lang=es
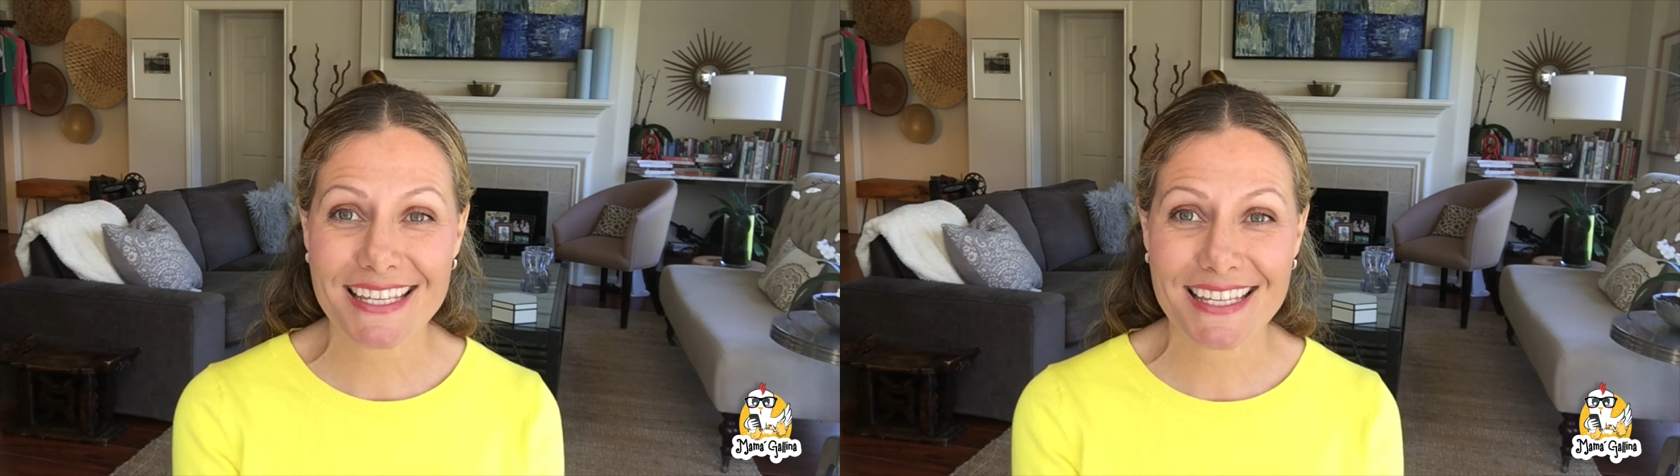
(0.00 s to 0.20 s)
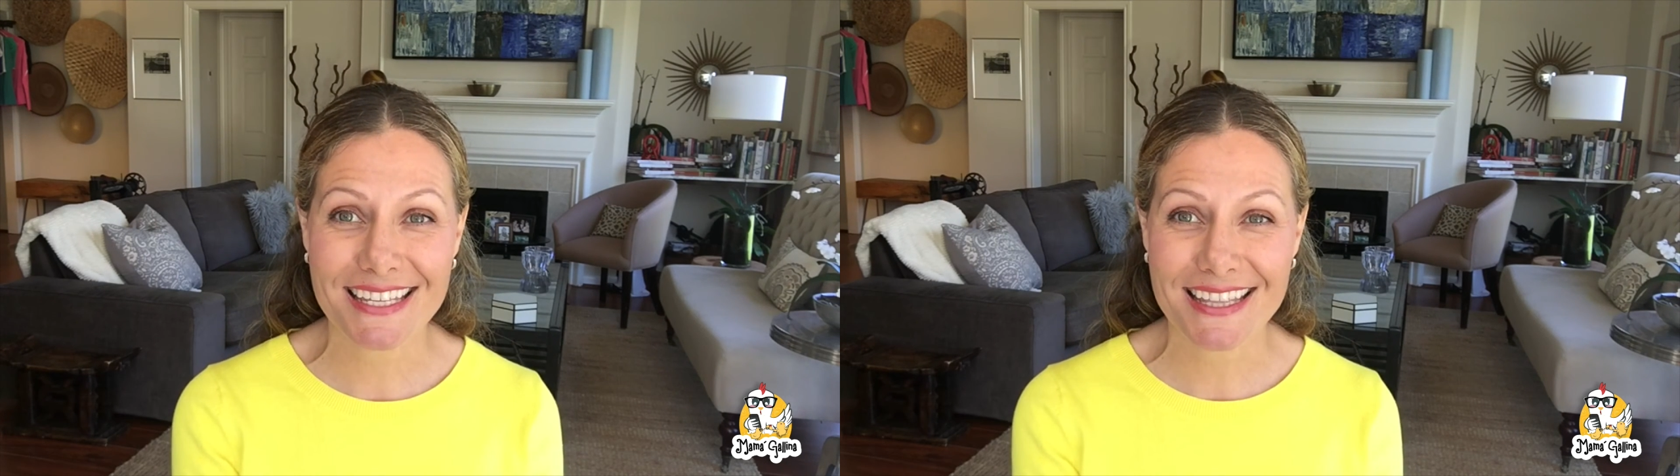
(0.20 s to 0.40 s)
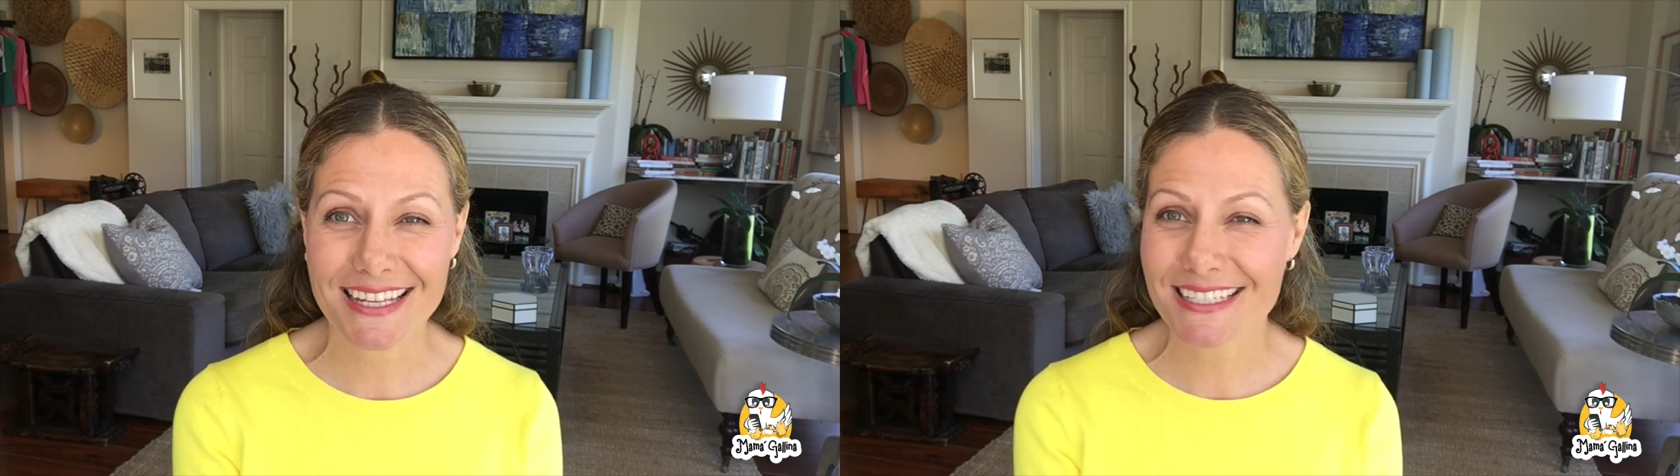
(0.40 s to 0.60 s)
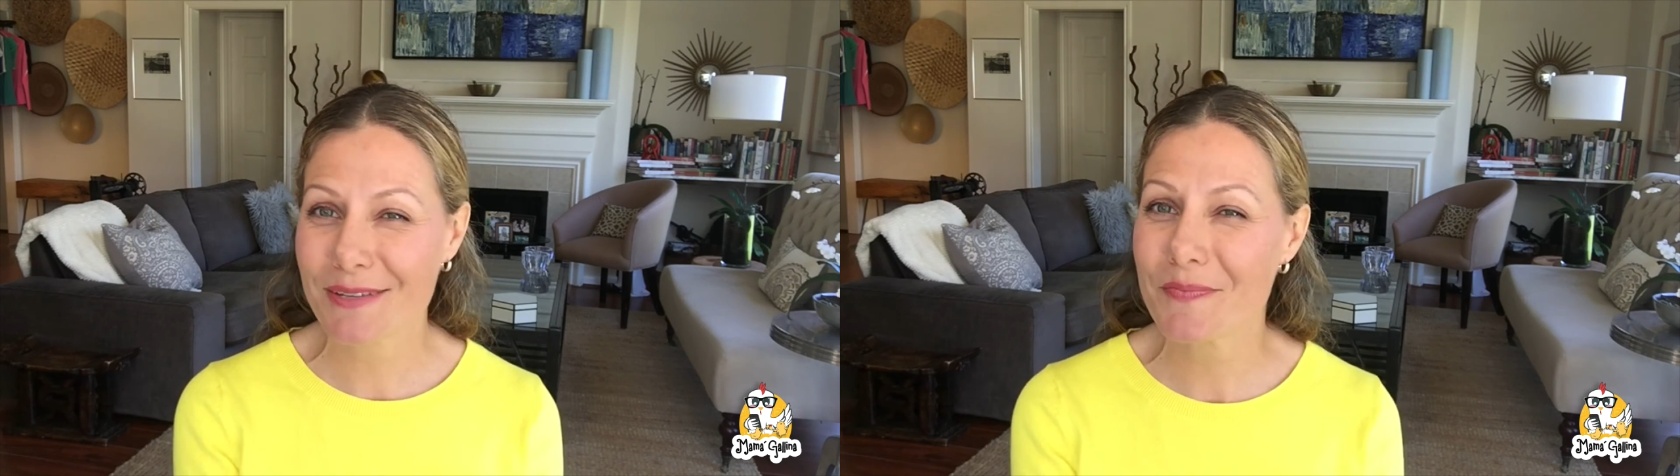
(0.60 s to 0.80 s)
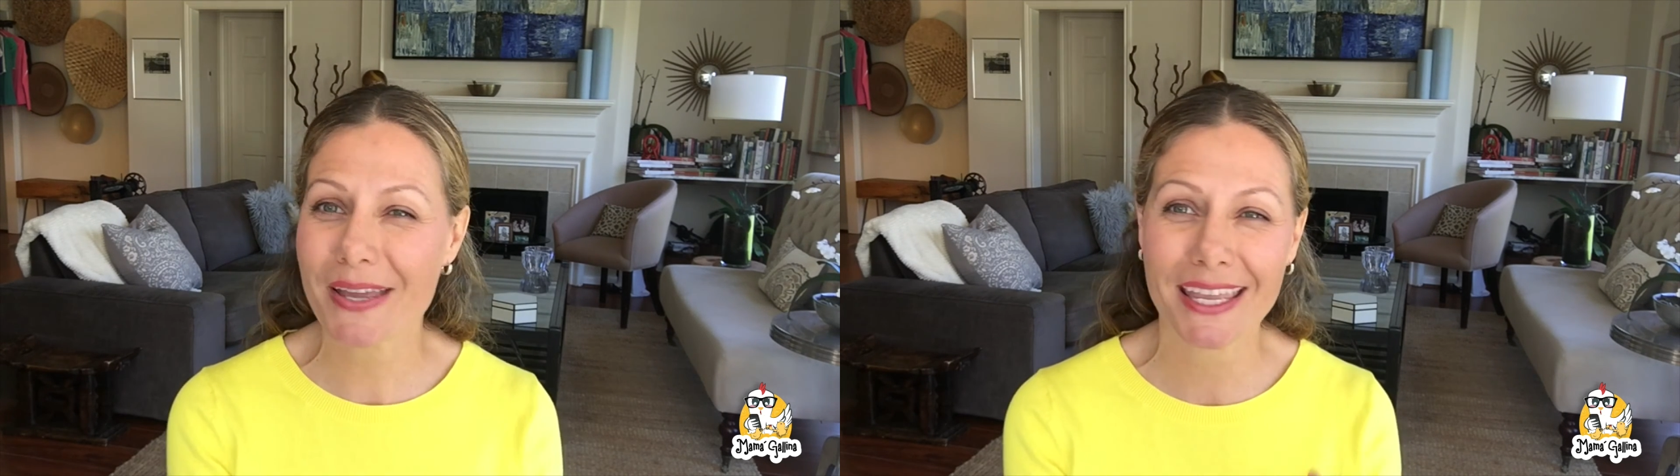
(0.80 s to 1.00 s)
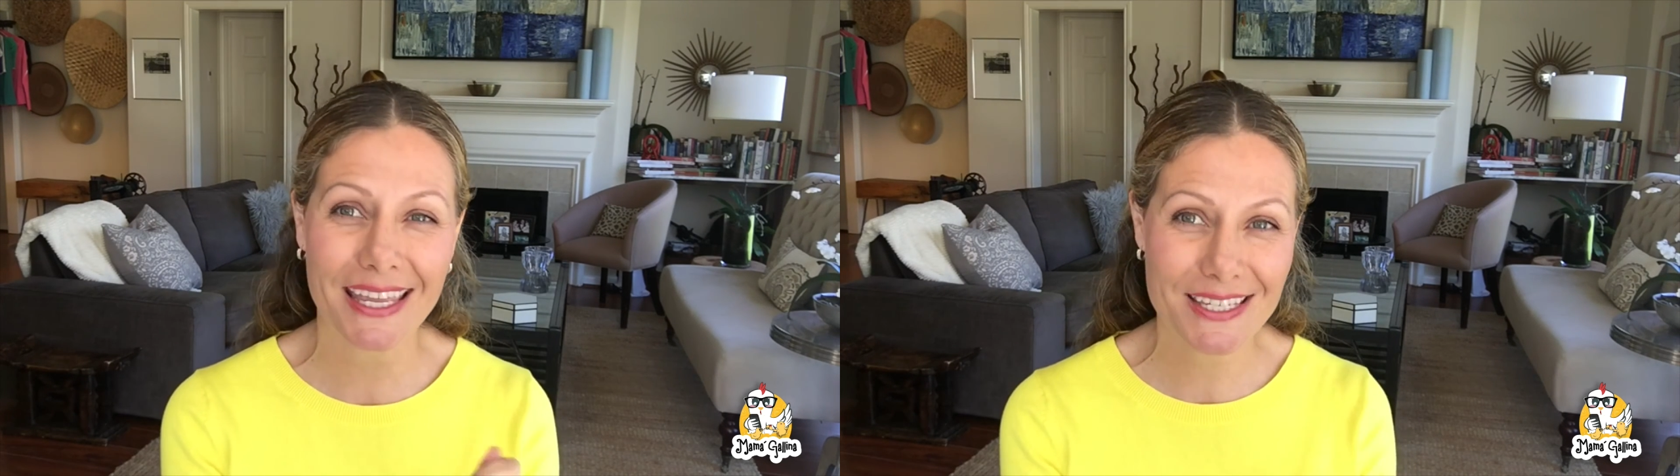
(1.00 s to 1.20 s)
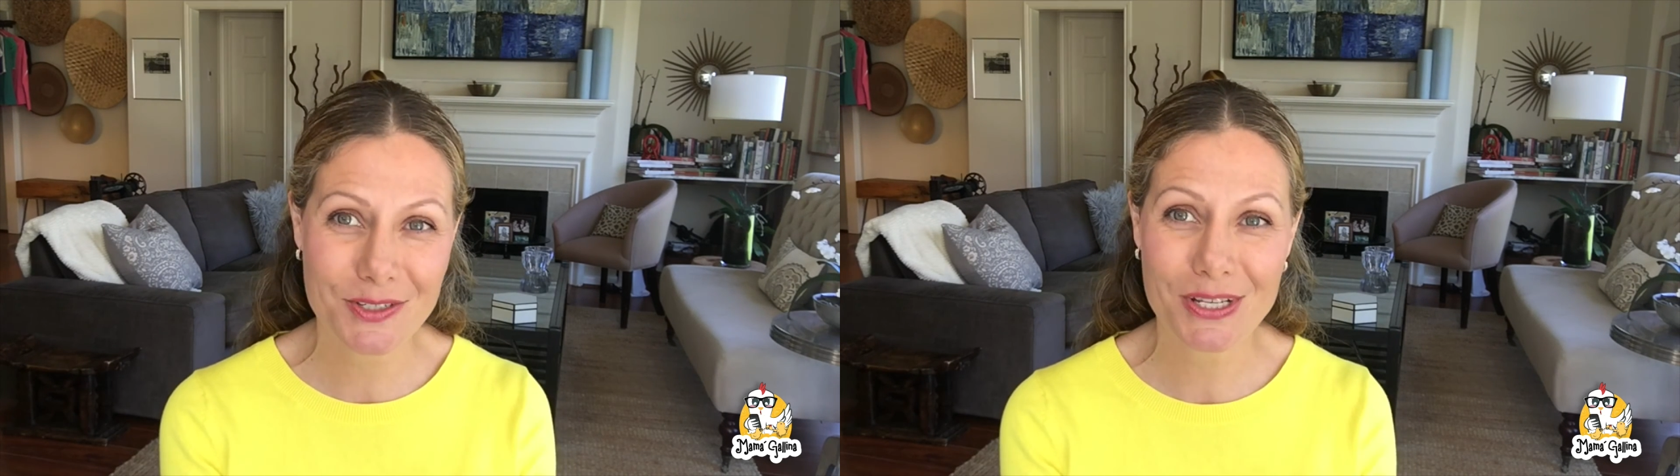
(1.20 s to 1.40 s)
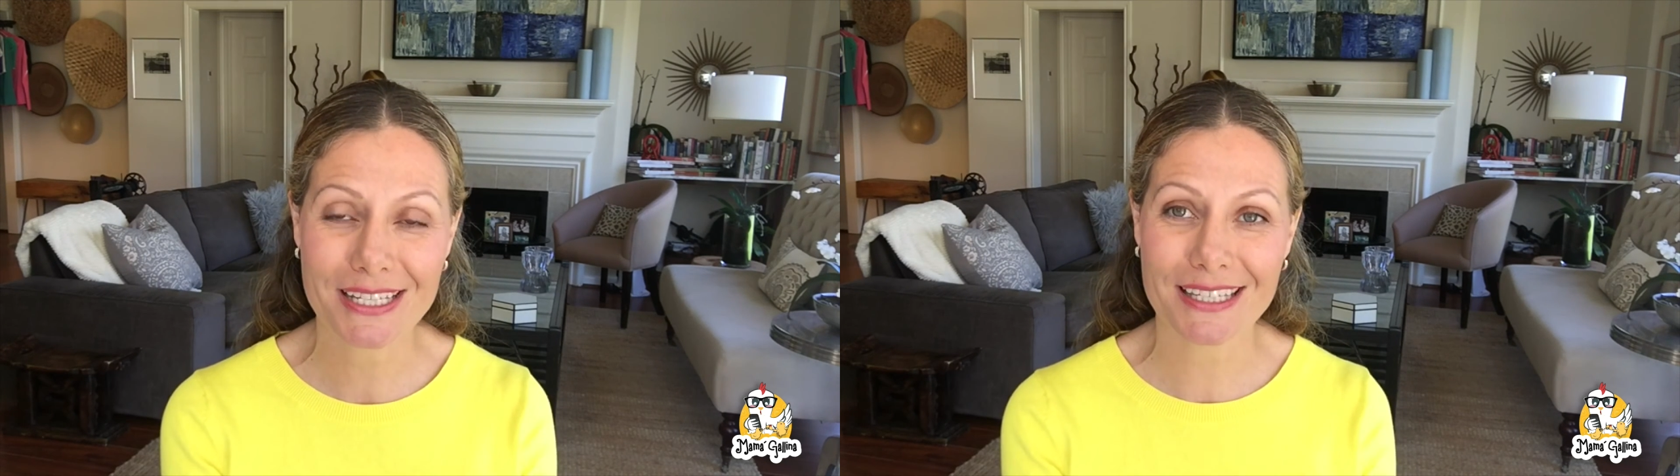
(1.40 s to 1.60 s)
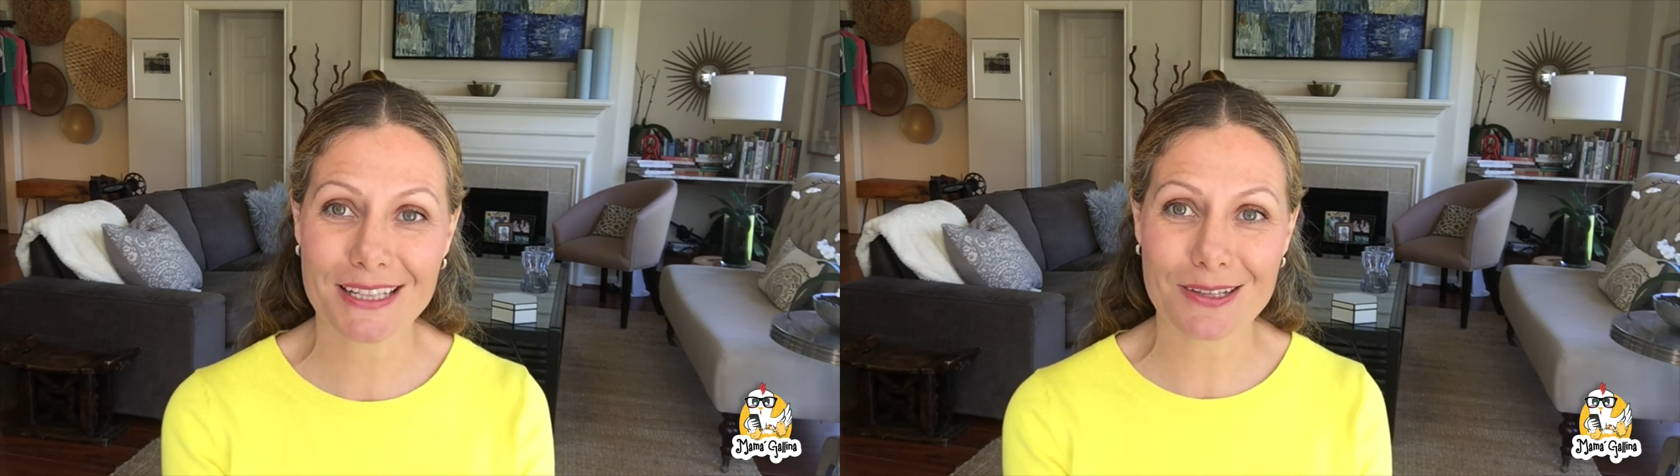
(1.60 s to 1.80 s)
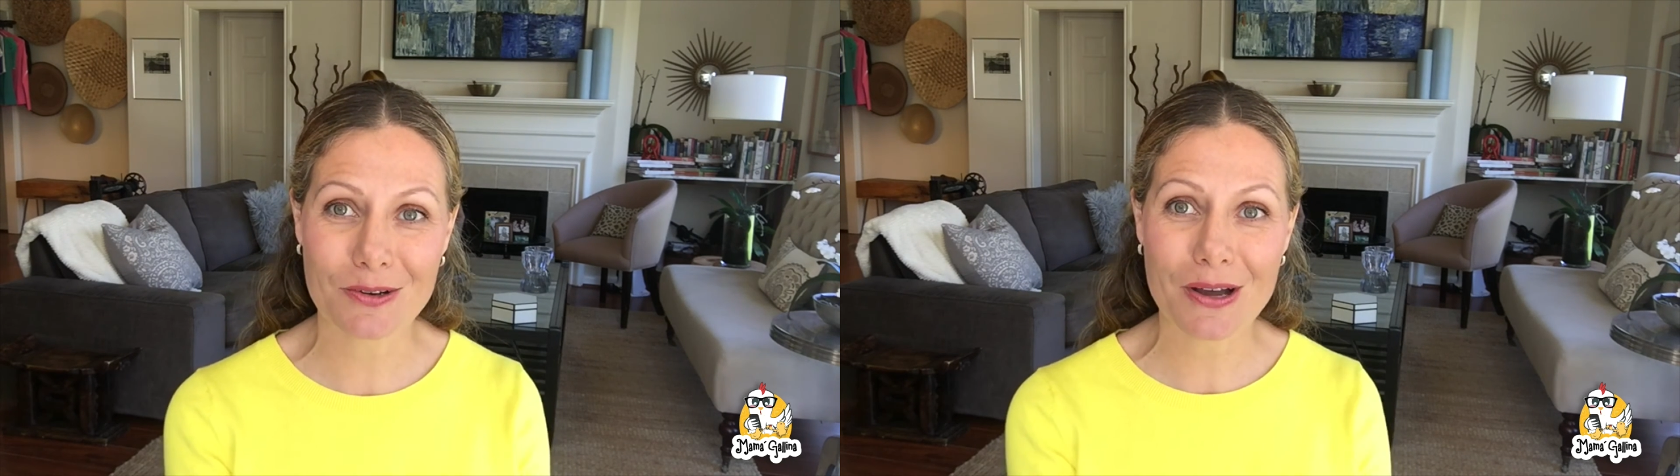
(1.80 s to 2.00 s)
y dar ese pequeño
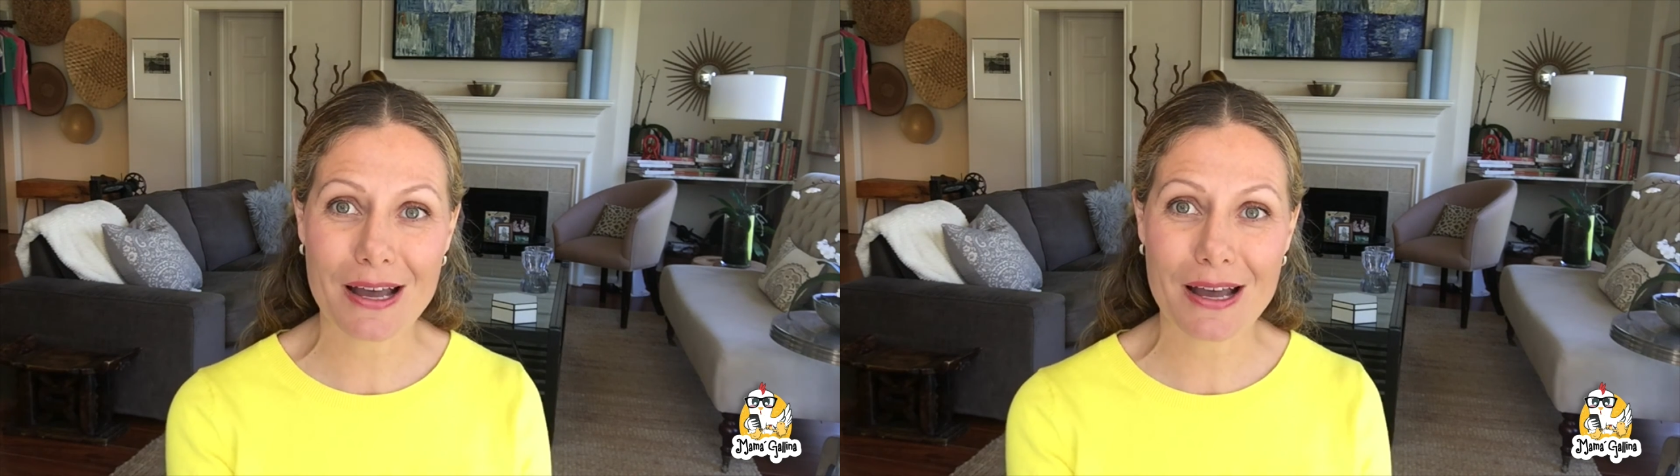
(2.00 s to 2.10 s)
saltito